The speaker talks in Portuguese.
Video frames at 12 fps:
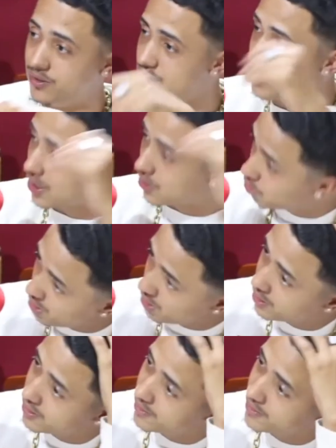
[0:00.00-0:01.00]
Sacou?
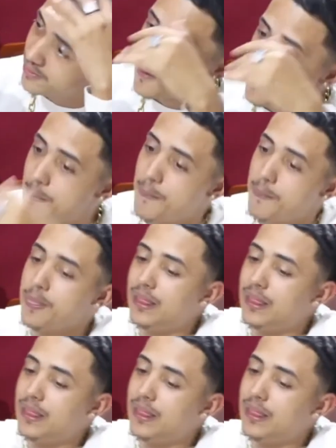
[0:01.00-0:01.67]
Massa mesmo.